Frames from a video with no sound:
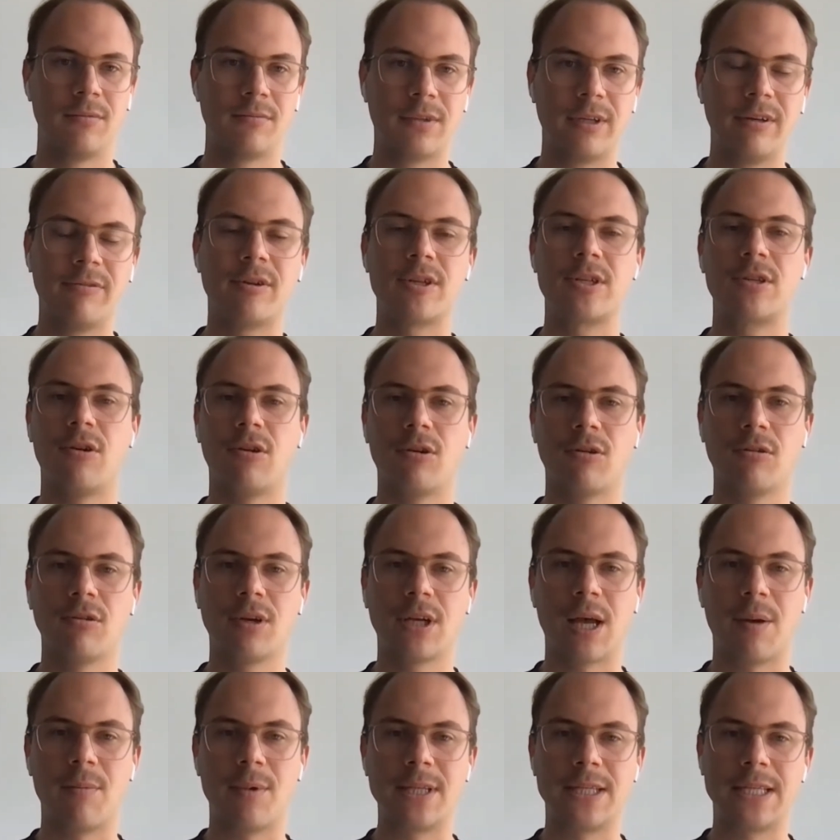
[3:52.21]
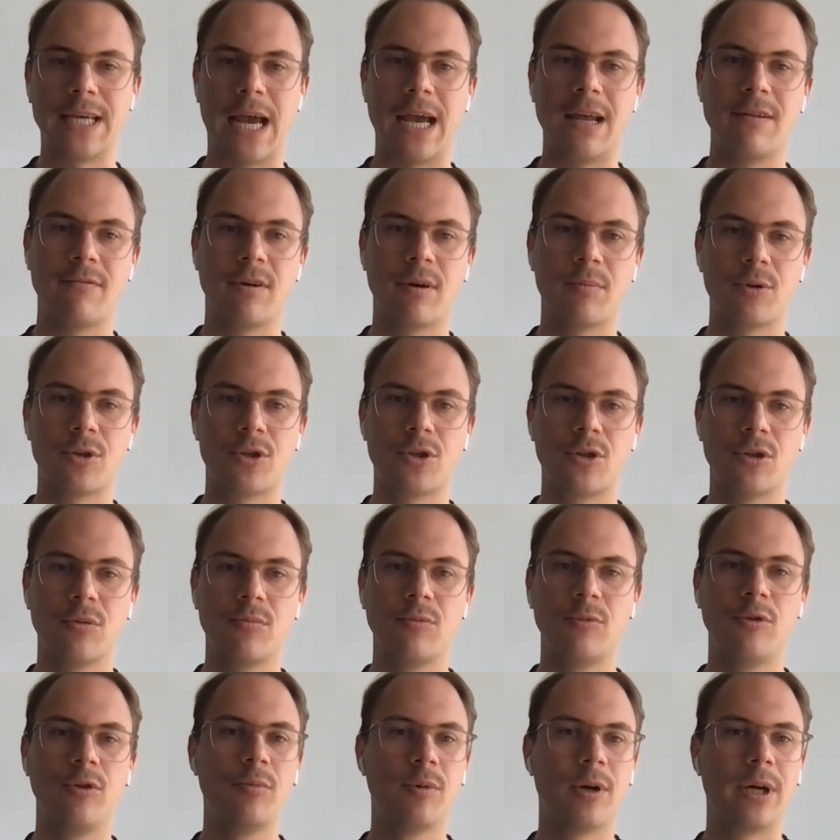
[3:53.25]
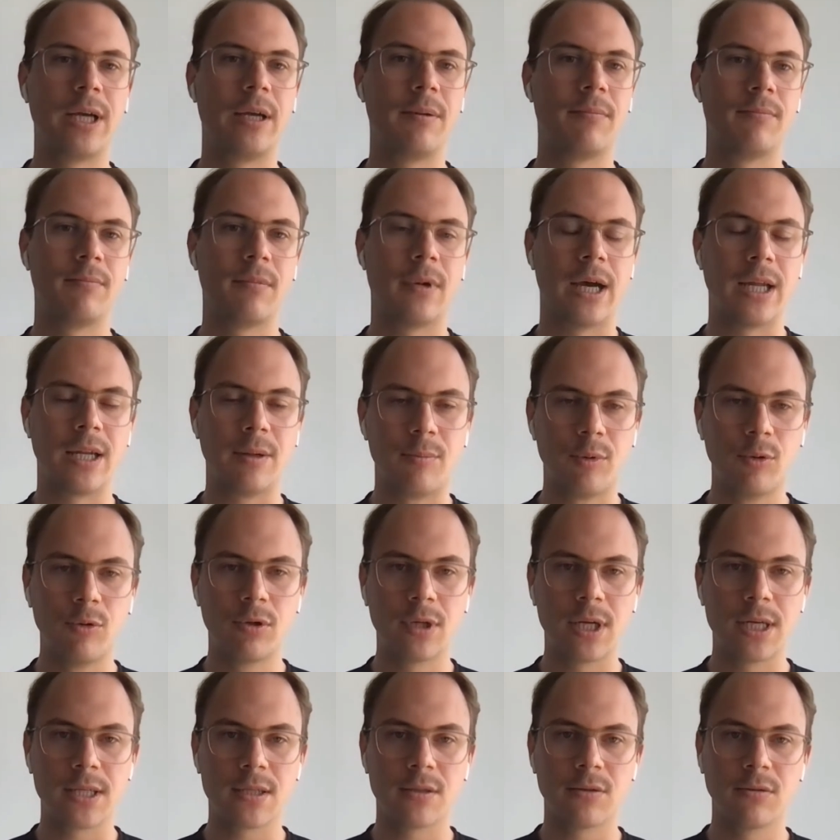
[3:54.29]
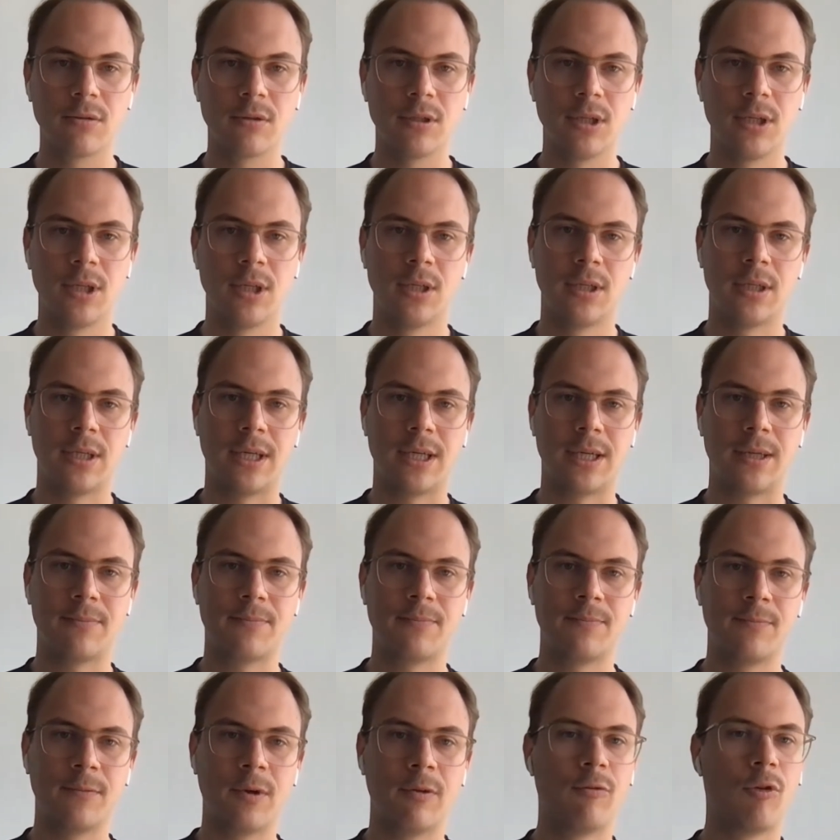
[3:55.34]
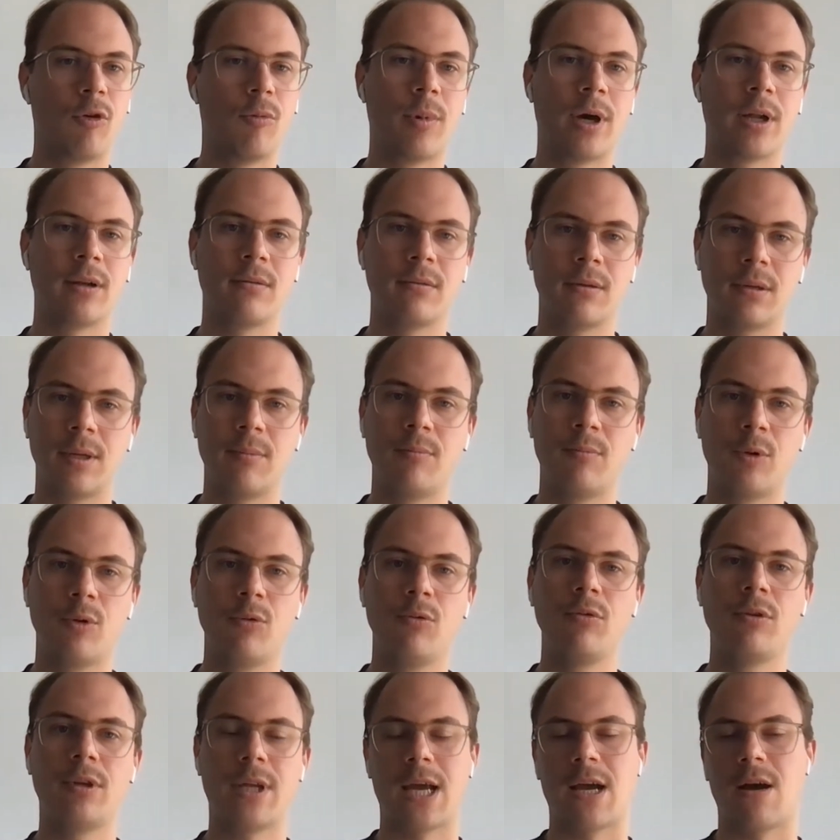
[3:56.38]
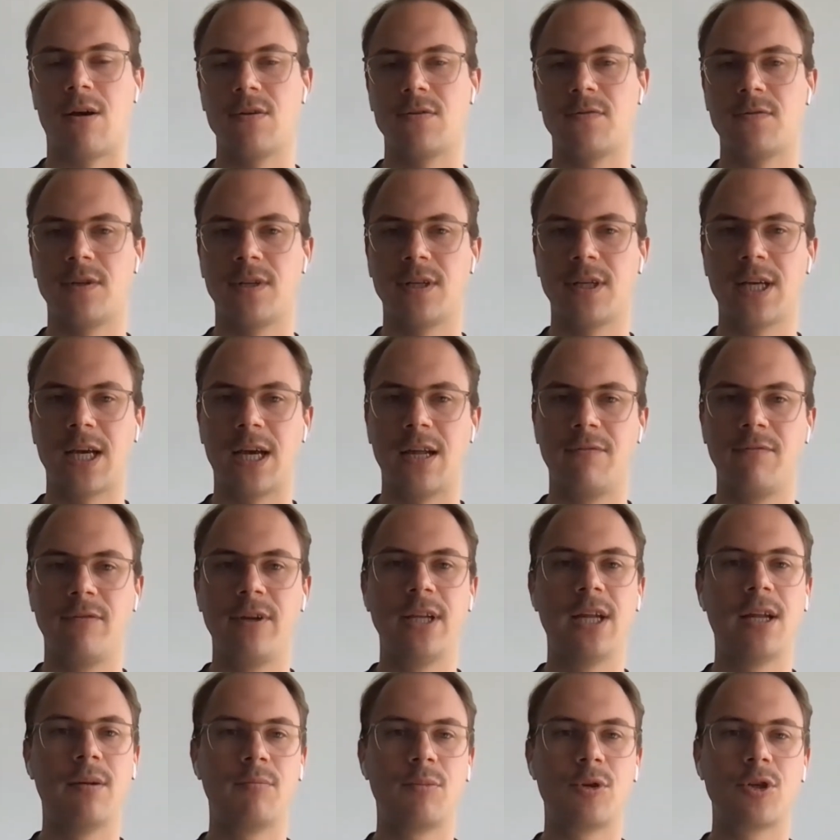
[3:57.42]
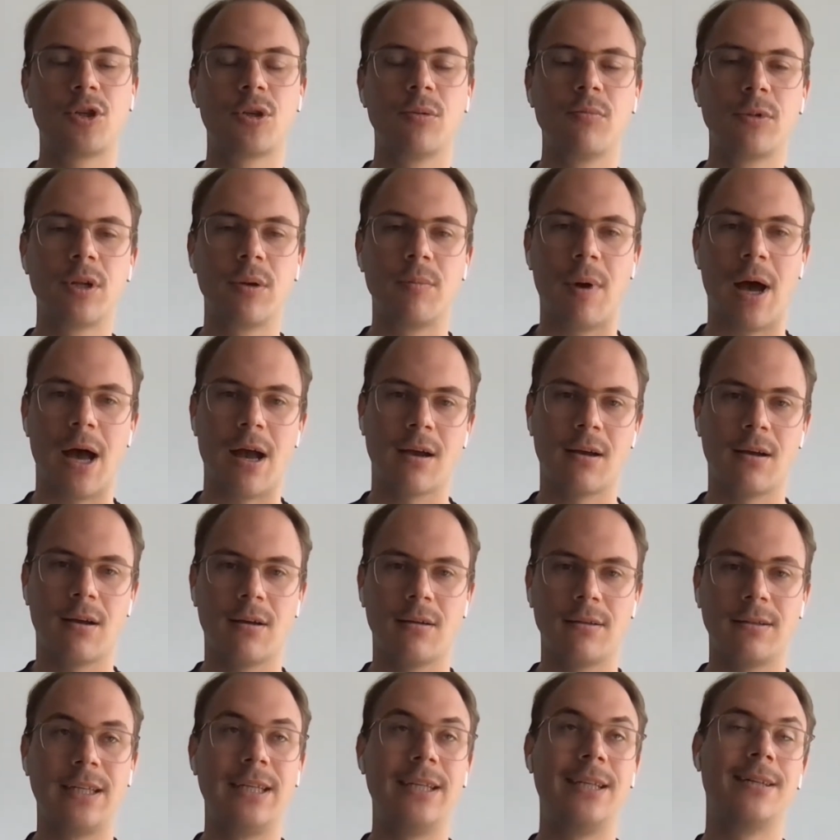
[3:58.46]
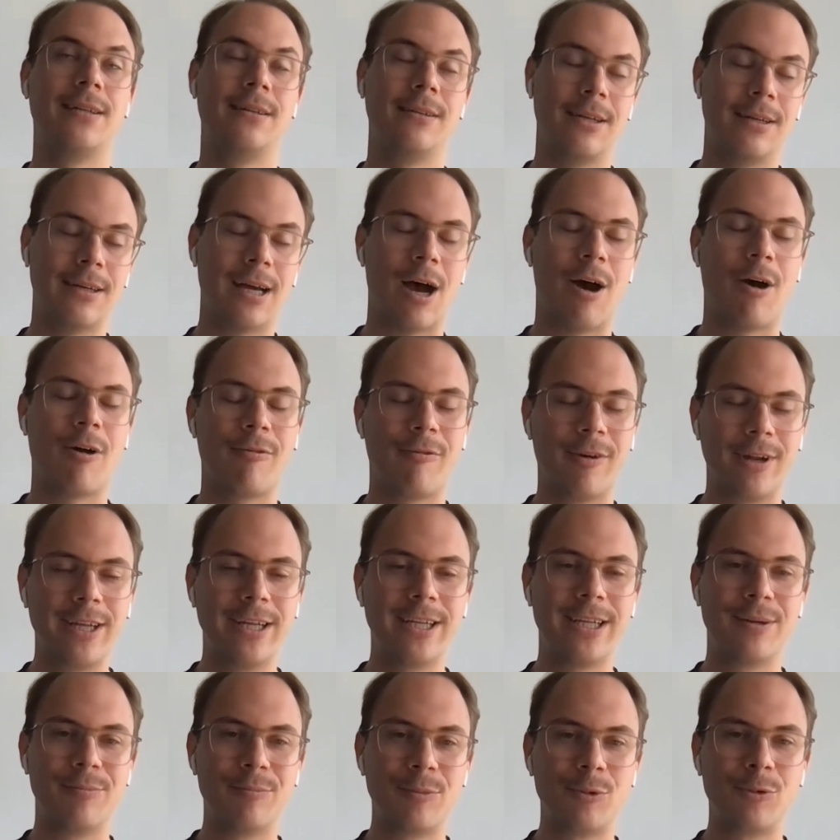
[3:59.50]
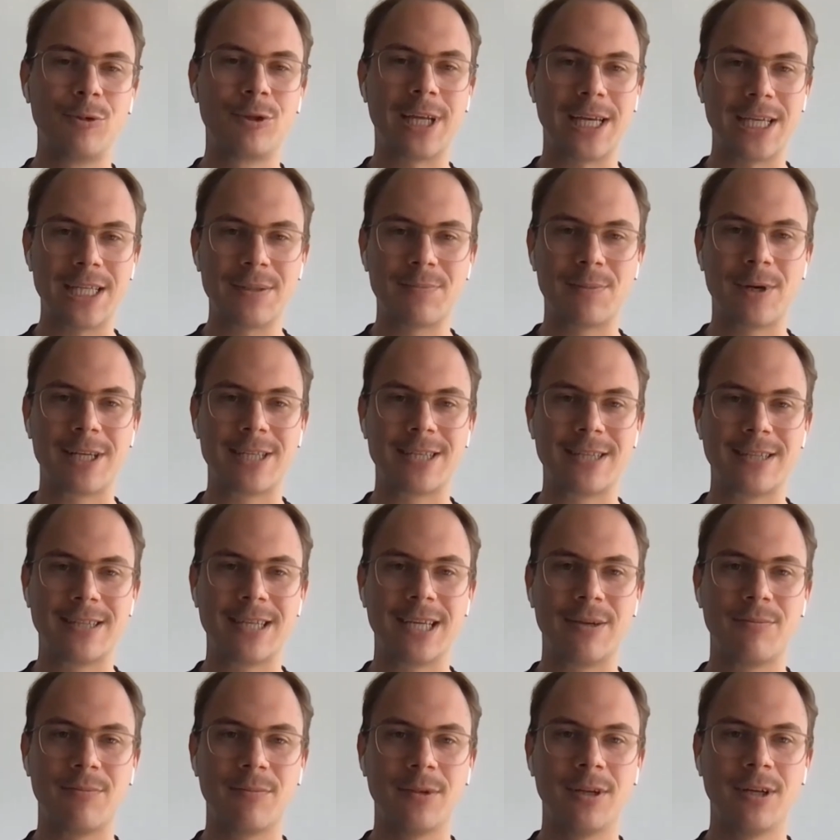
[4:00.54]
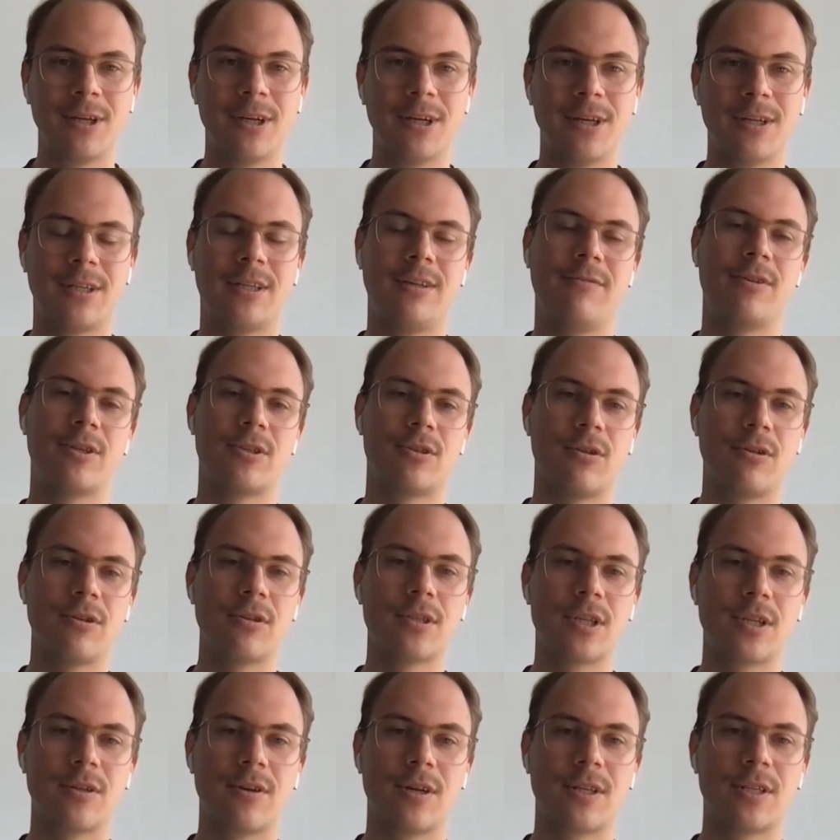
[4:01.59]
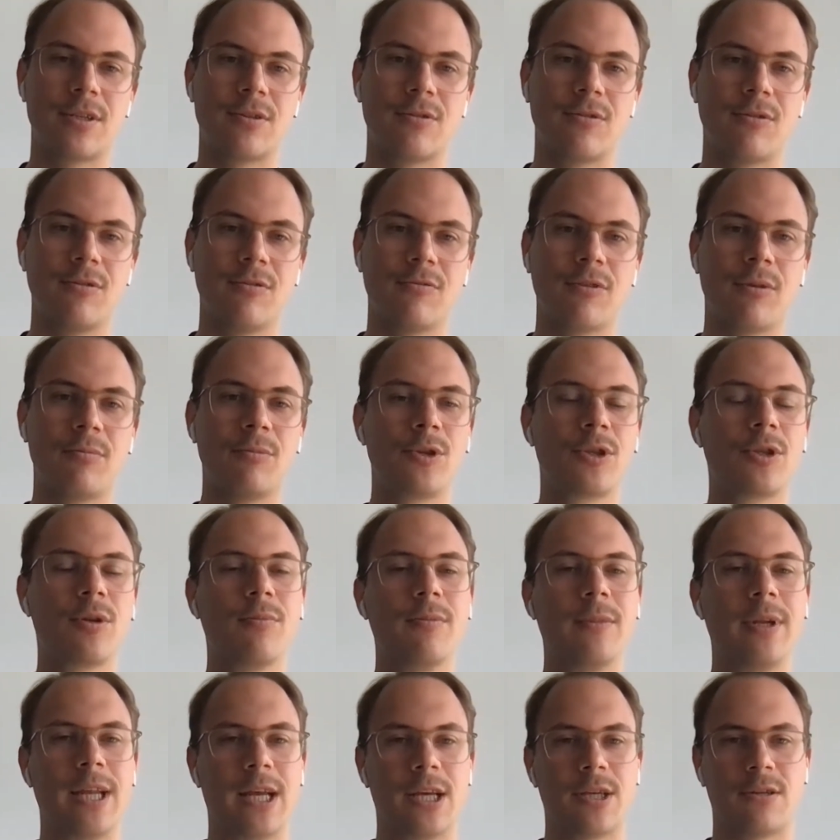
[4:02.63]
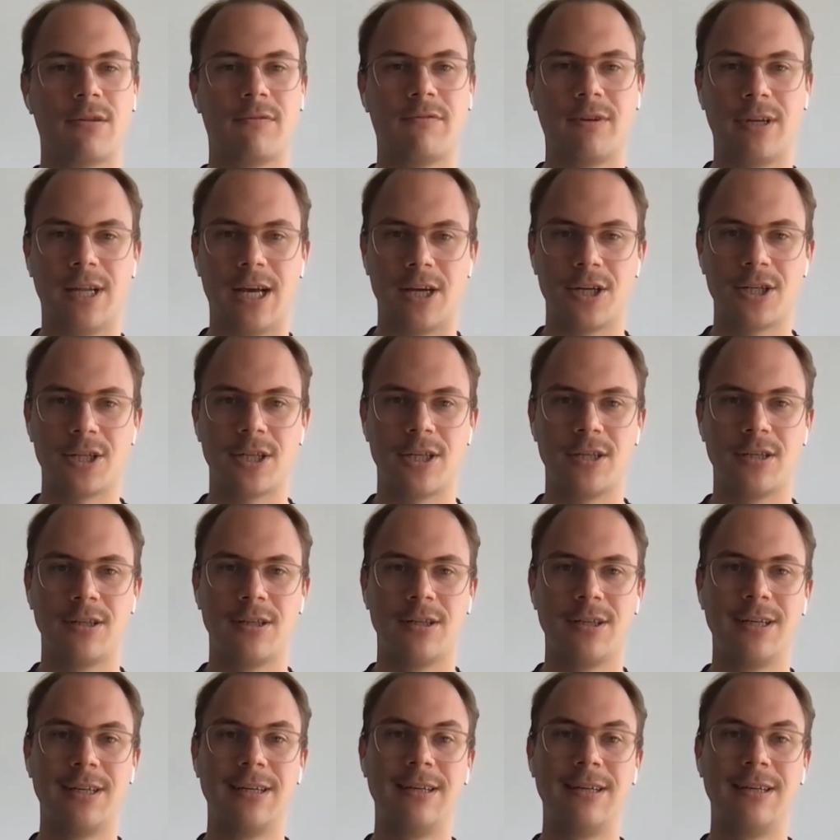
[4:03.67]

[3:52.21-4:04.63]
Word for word: Die Versorgung kann man sehr einfach bestimmen über eben eine Bluttestung, ähm, wo man im Blut herausfinden kann, wie denn bestimmte Marker, die auch valide im Blut testbar sind eben, die Versorgungssituation von bestimmten Nährstoffen darstellen.